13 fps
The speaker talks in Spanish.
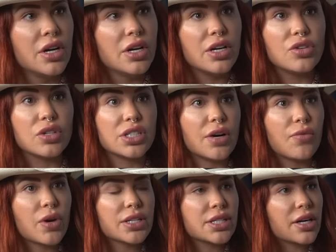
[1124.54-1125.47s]
Y yo decía,
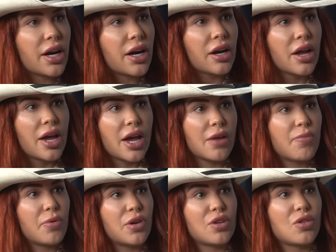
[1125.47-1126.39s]
voy a cerrar, el
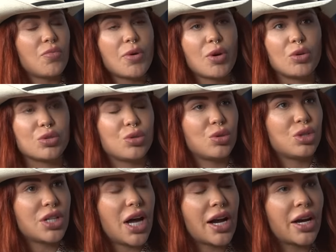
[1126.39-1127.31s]
proyecto me costó
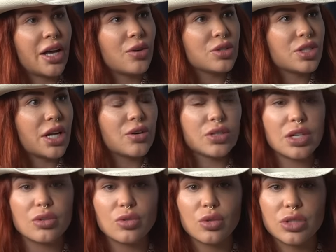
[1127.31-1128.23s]
sangre, o sea, no
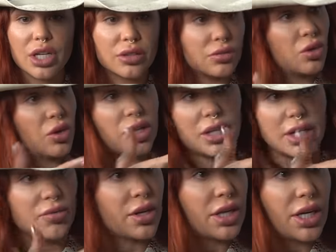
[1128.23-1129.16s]
yo, sea, yo ya
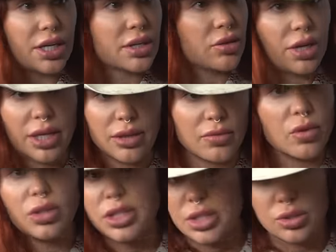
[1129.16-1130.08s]
tenía una trayectoria, no
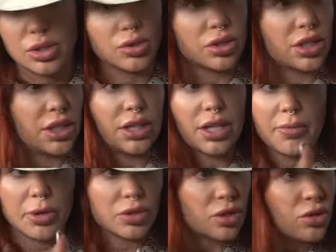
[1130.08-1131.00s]
sé si 270,
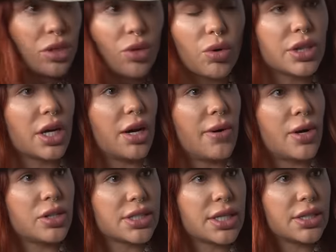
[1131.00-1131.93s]
pero 150 caballos
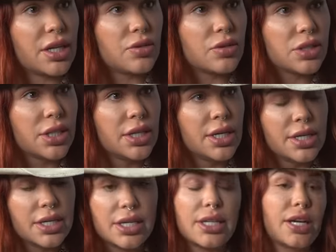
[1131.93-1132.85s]
rescatados.
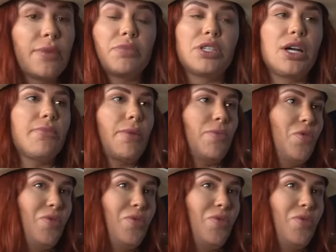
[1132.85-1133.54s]
Y dije, pues ya mamó,